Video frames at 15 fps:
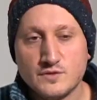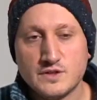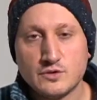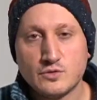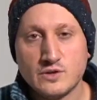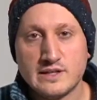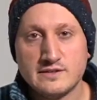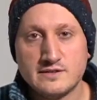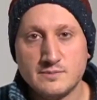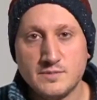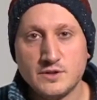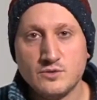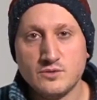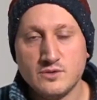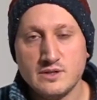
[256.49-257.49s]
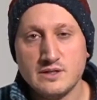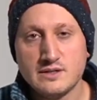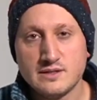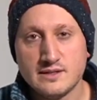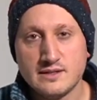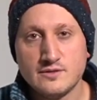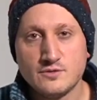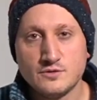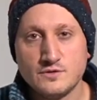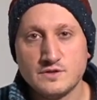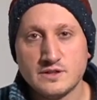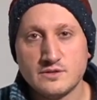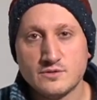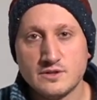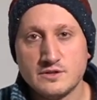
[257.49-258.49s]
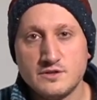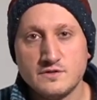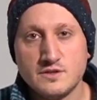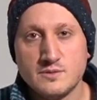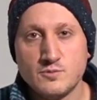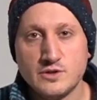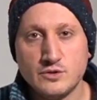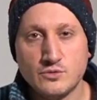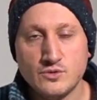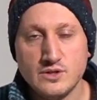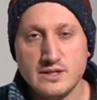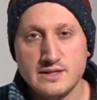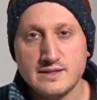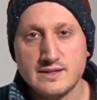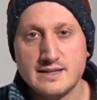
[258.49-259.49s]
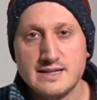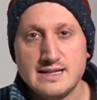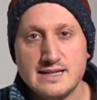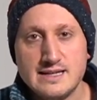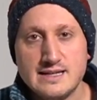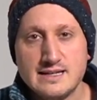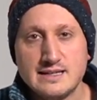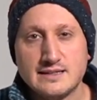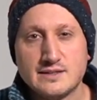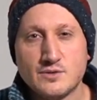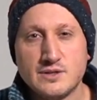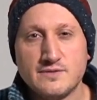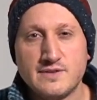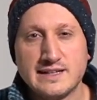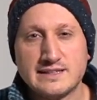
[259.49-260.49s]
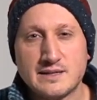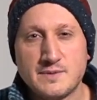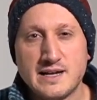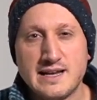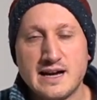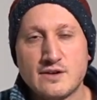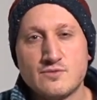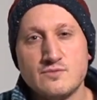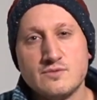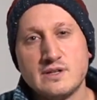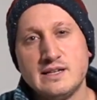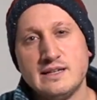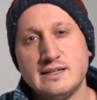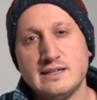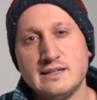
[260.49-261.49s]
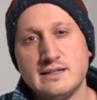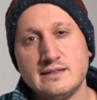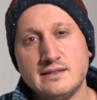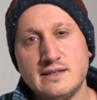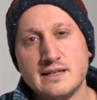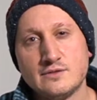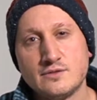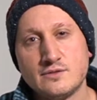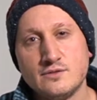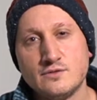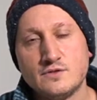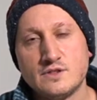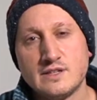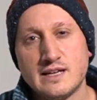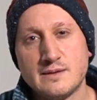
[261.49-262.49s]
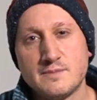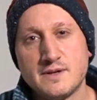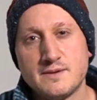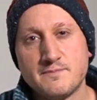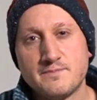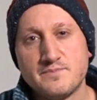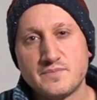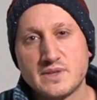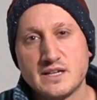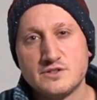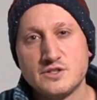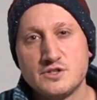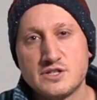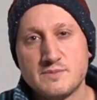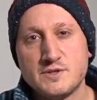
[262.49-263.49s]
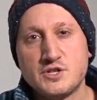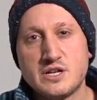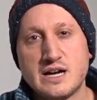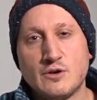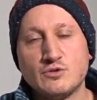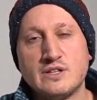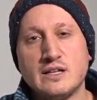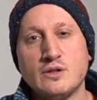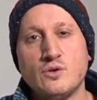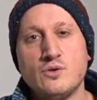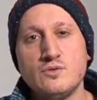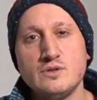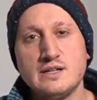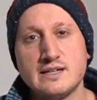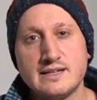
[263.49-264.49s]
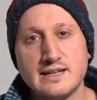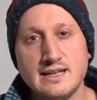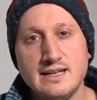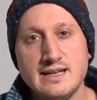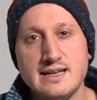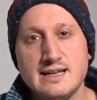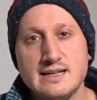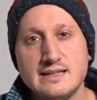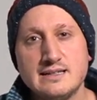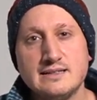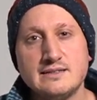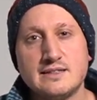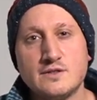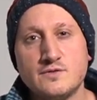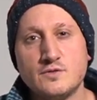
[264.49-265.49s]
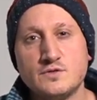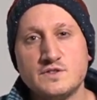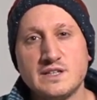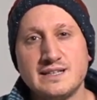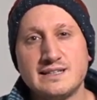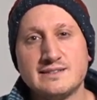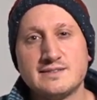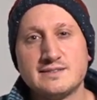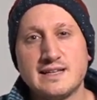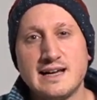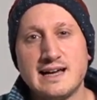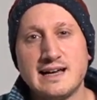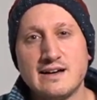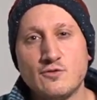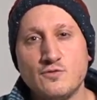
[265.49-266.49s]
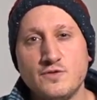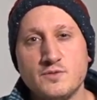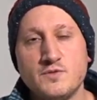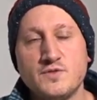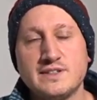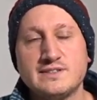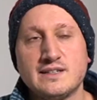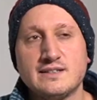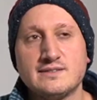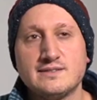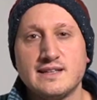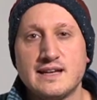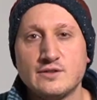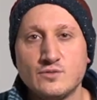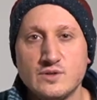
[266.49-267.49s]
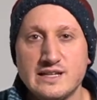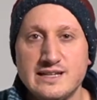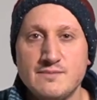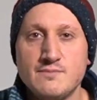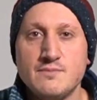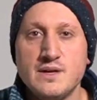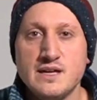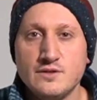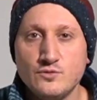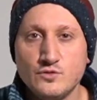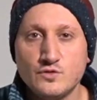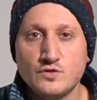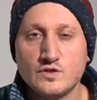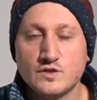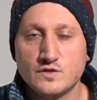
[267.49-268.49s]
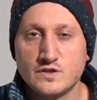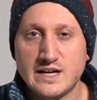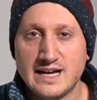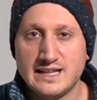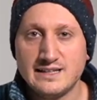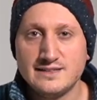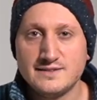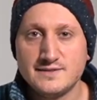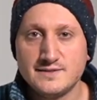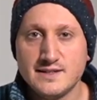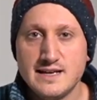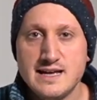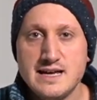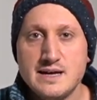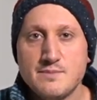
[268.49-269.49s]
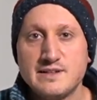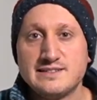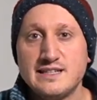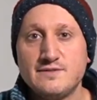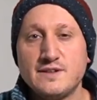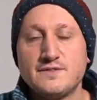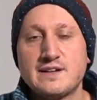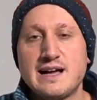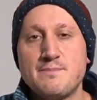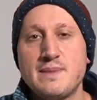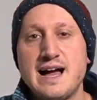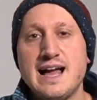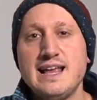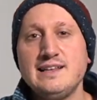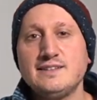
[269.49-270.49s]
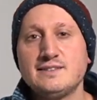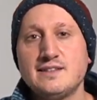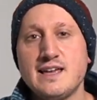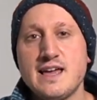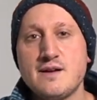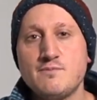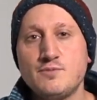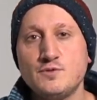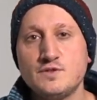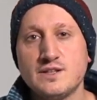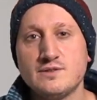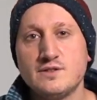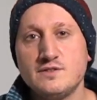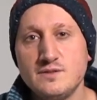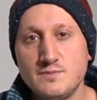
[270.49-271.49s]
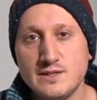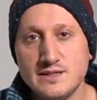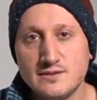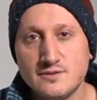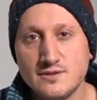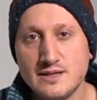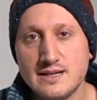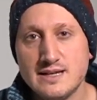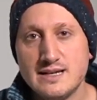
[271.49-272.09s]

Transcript: setor exibidor, né, ou do setor distribuidor. Então ele vai trabalhar com o que dentro do cinema a gente chama de cauda longa, né? Então vão ser lançar, o filme vai ser lançado em menos salas, mas ele vai ficar mais tempo sendo exibido.